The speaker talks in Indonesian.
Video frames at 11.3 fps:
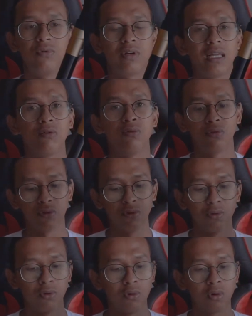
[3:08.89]
mungkin
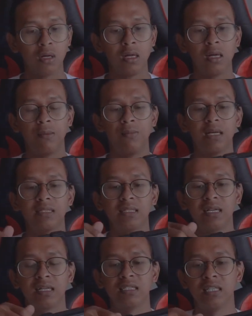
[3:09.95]
untuk
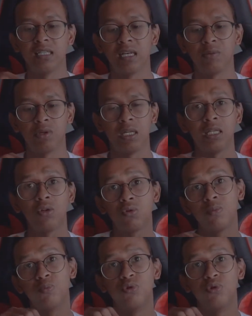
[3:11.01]
manjangin si tripod ini cukup